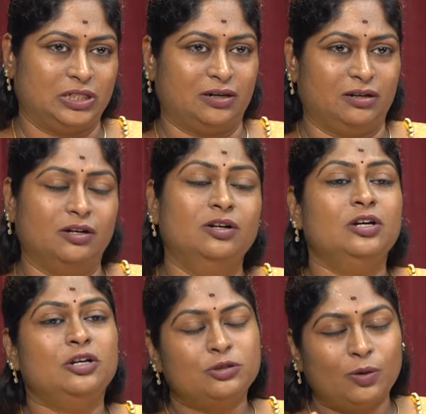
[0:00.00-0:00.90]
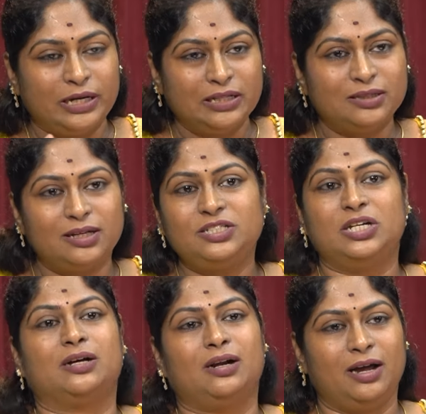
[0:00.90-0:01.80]
சக்ரா தான் ஸோ இந்த
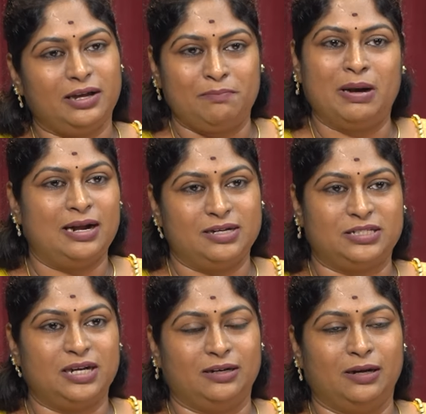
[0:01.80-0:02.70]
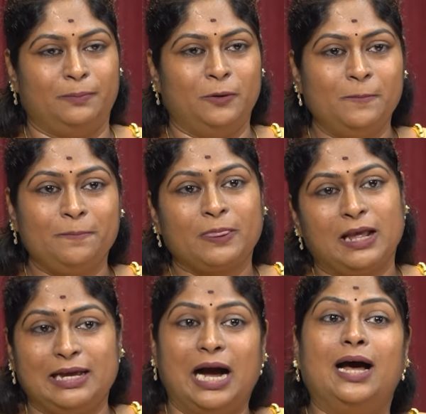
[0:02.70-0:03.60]
சக்ரா இம்பேலன்ஸ்டாக இருக்கப்போ
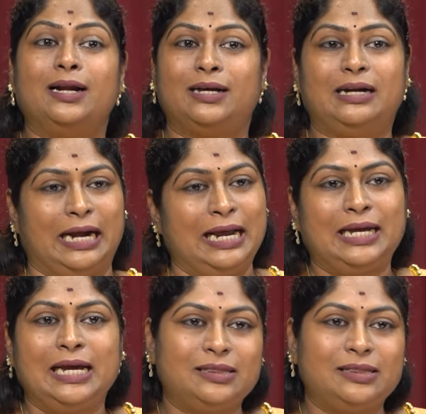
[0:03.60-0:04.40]
யாருக்கு ரெய்கி